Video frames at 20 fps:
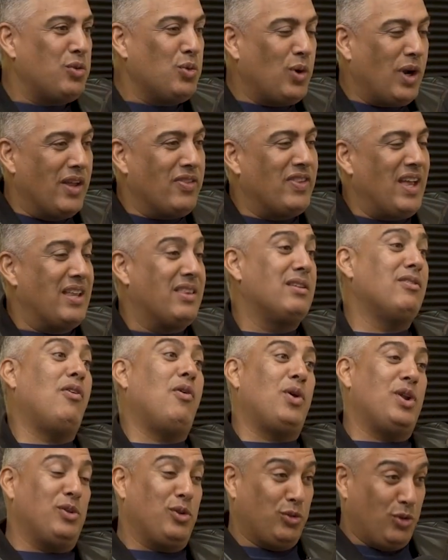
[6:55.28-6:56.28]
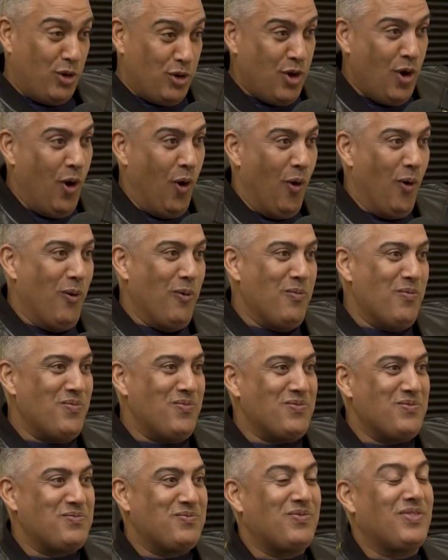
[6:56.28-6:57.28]
su cantante favorito, soy yo.
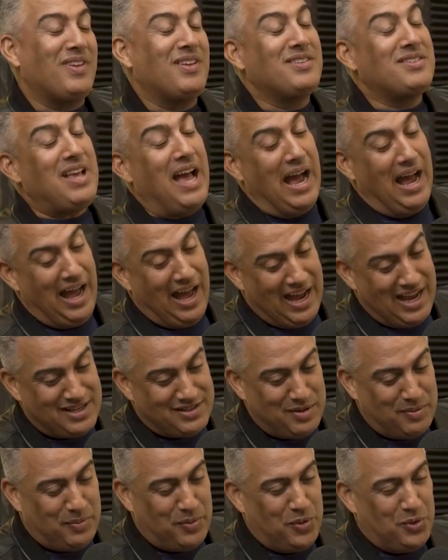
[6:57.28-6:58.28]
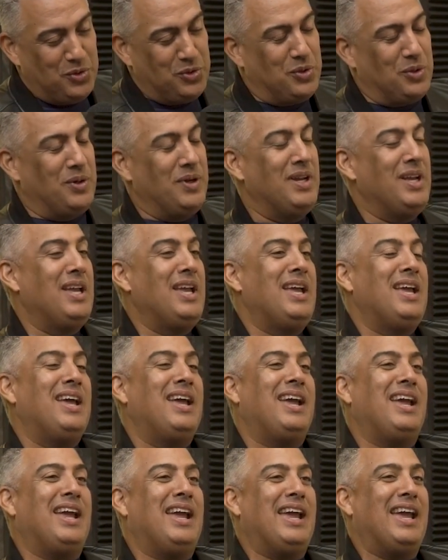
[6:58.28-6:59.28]
No. A ese mi punto.
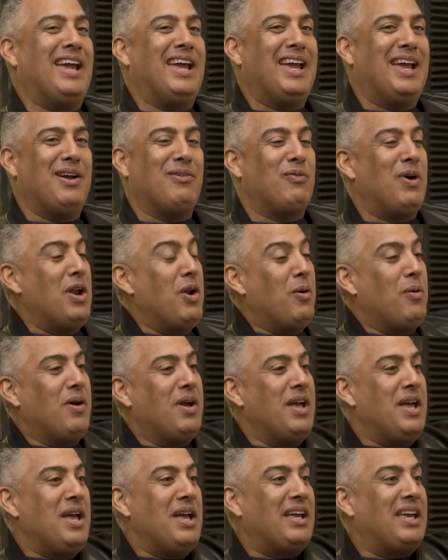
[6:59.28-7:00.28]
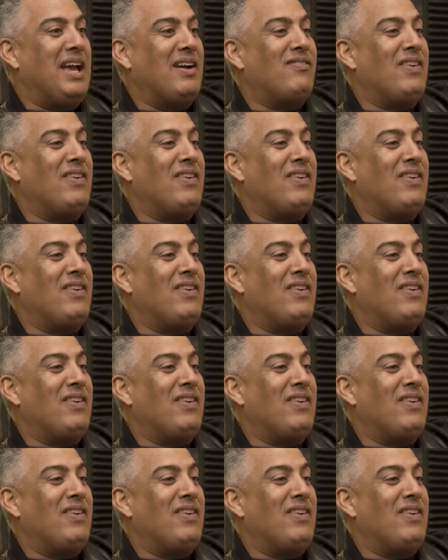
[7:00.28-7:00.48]
Amor. Eh, y se sabe todas tus